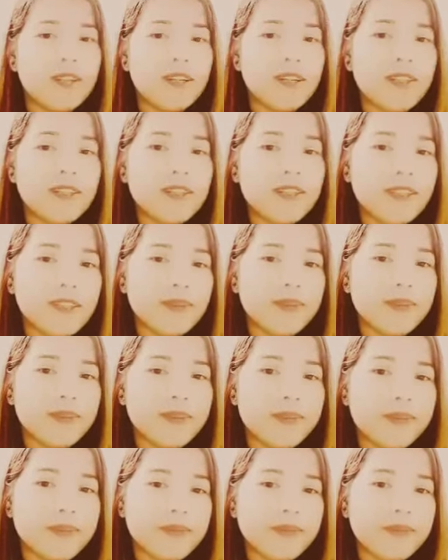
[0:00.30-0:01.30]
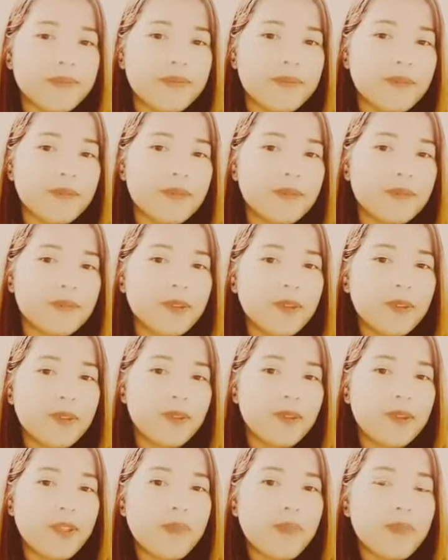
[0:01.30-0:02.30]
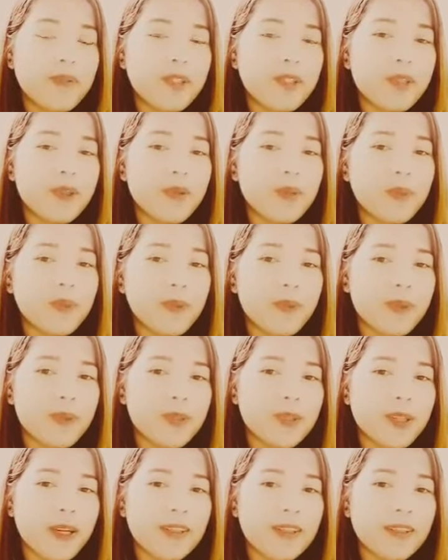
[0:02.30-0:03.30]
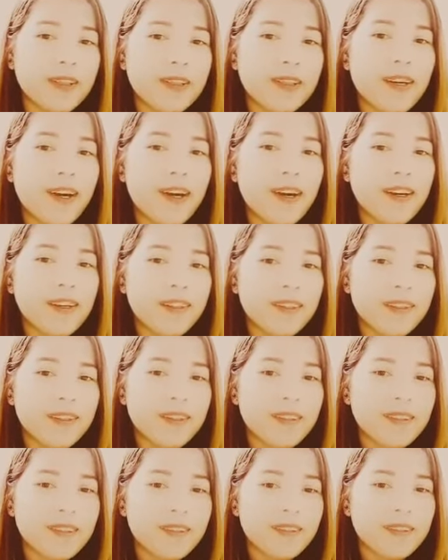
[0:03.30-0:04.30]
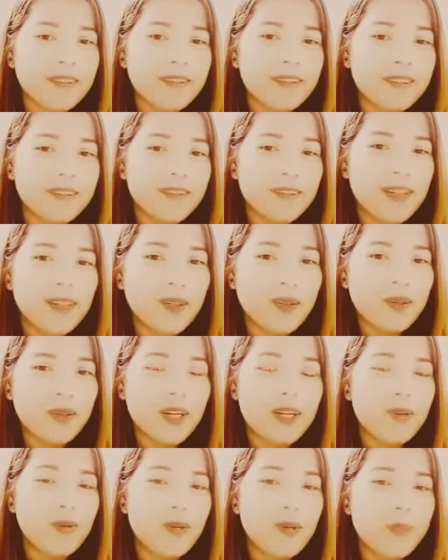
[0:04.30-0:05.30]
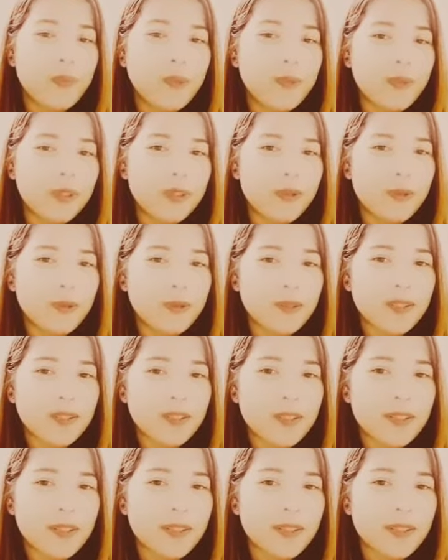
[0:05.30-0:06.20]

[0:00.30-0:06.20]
guys, um, good afternoon po sa ating lahat. Lalong-lalo na po dito sa